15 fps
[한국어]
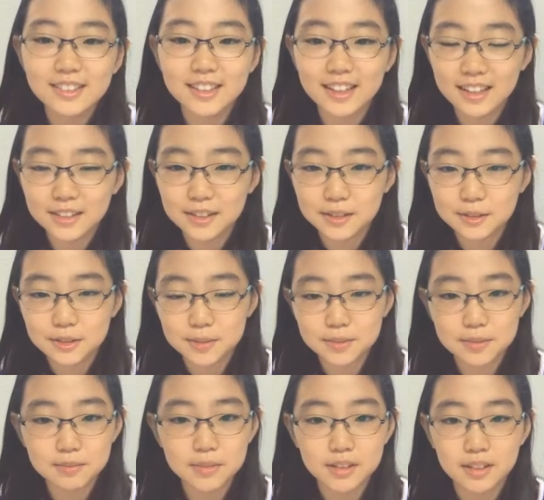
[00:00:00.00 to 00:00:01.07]
의사가 되고
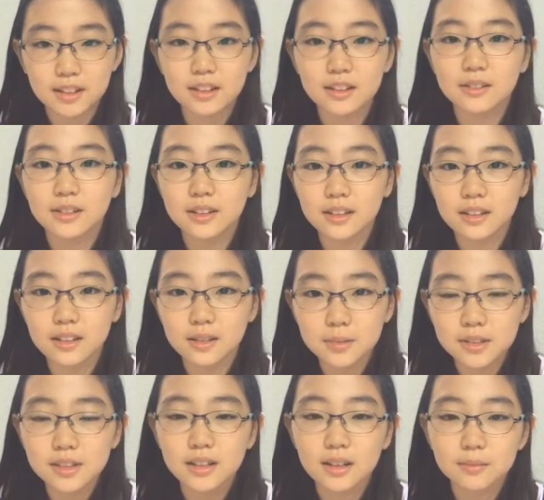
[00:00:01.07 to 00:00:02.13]
싶습니다.
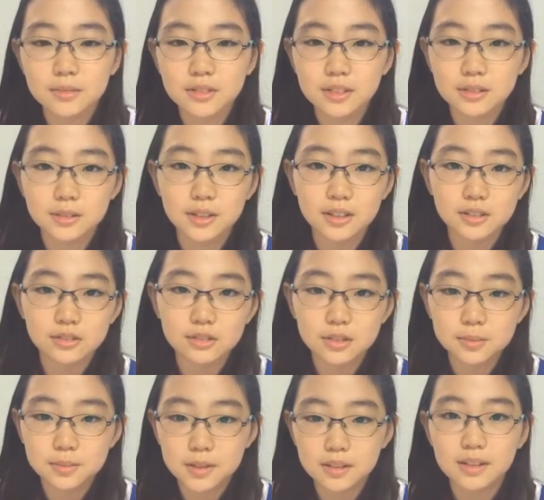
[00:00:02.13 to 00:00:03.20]
왜냐하면 사람들을 도와주고
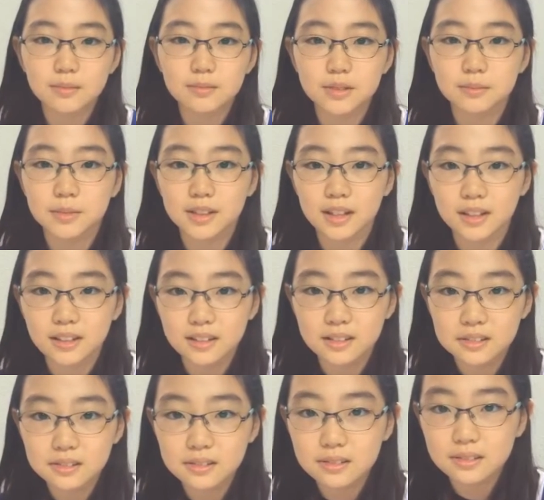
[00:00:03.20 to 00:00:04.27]
싶기 때문입니다.
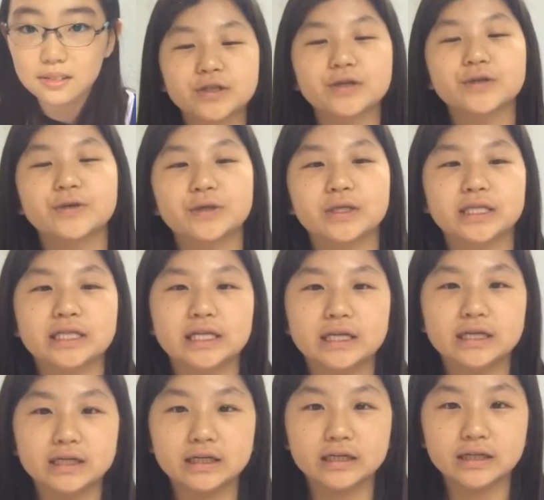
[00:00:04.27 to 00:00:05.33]
전
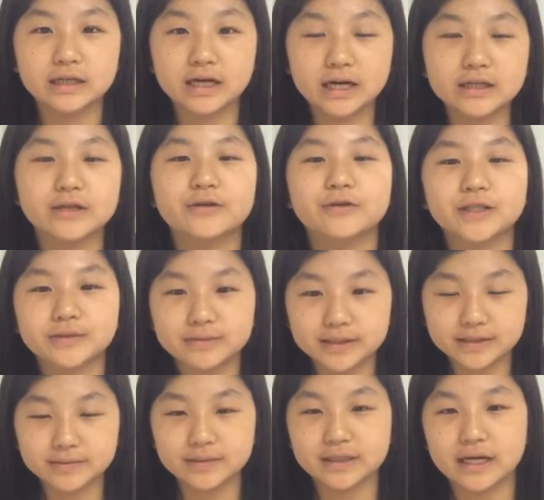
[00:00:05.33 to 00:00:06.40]
요리사가 되고
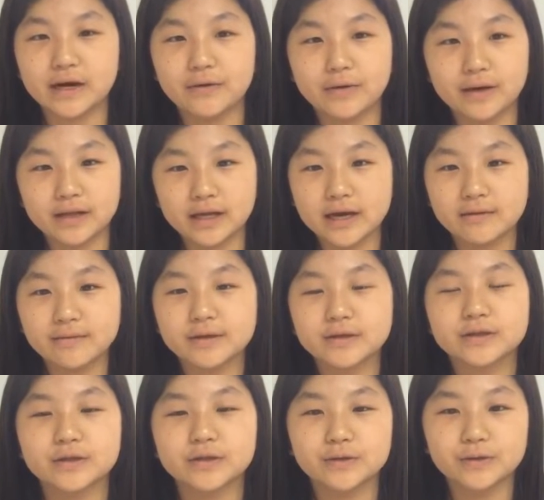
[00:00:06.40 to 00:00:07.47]
싶습니다.
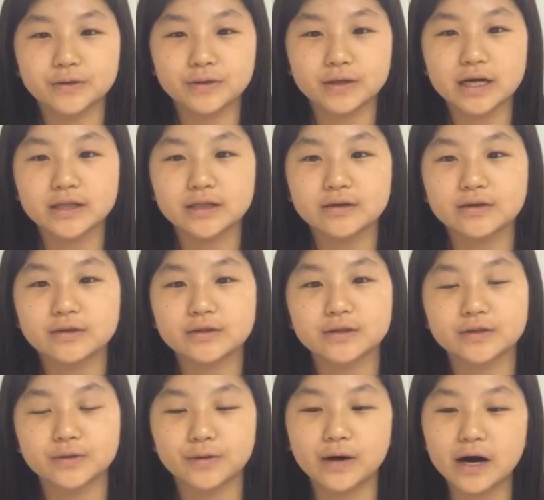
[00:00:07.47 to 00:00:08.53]
왜냐하면 전 요리하는
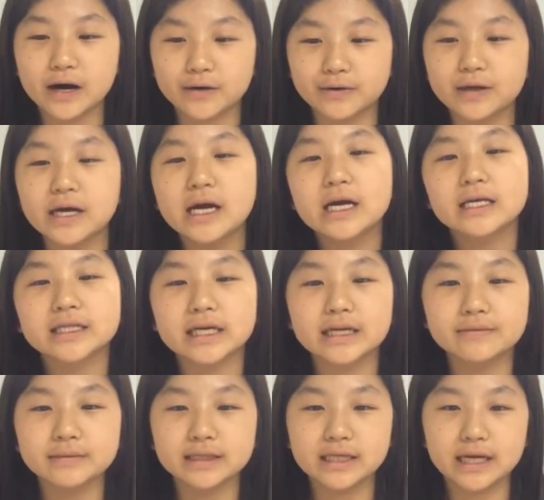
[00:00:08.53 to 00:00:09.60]
것을 좋아하고
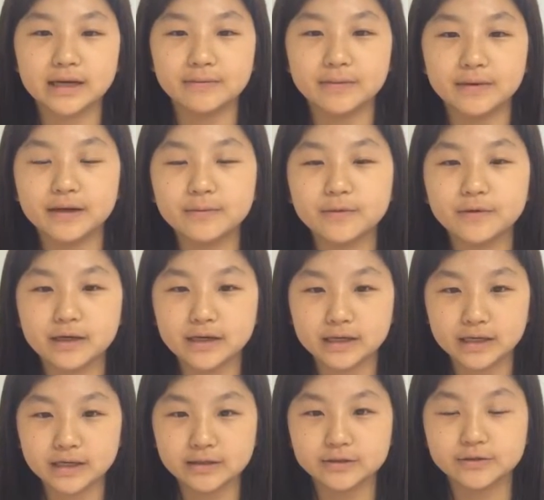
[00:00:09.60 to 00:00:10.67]
사람들의 입을
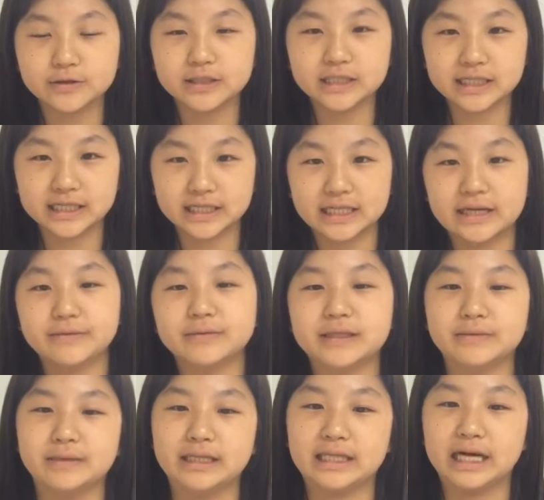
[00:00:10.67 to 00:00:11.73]
행복하게 해주고 싶기
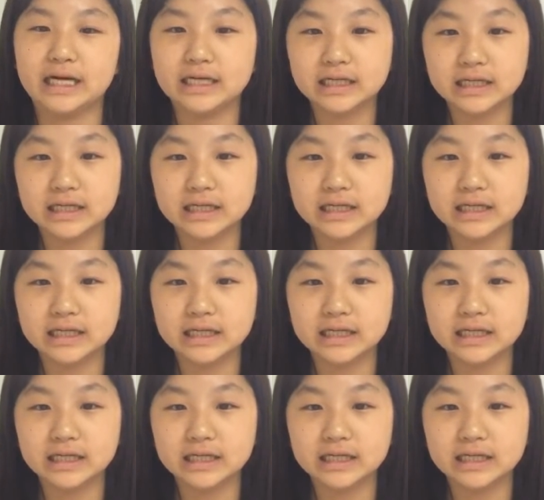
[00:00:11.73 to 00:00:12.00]
때문입니다.